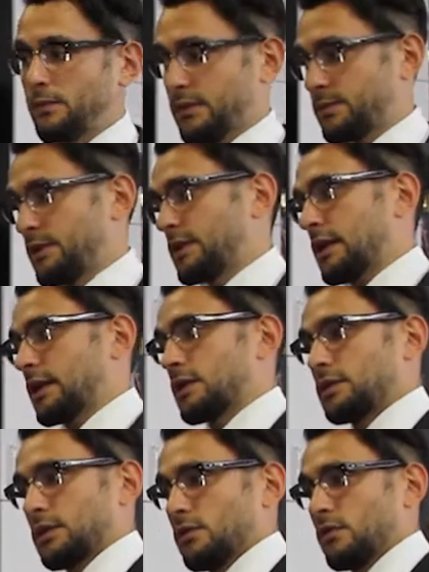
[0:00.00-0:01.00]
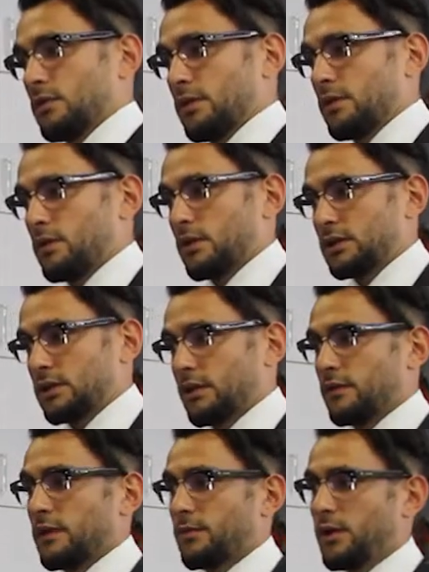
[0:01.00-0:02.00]
посмотреть, как расстановлен,
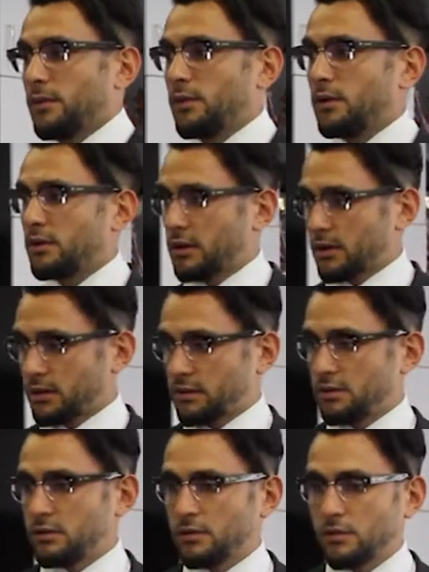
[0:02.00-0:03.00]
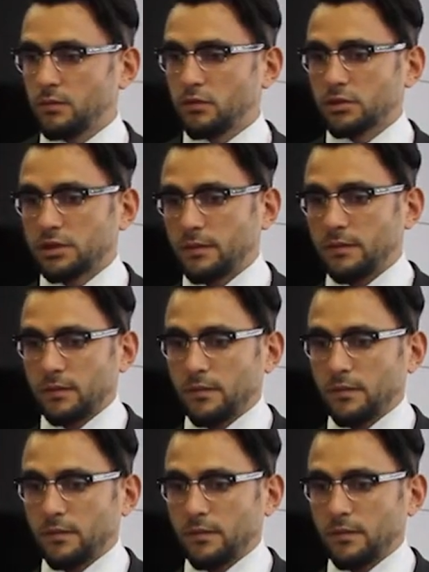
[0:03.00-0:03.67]
расставлена мебель, как можно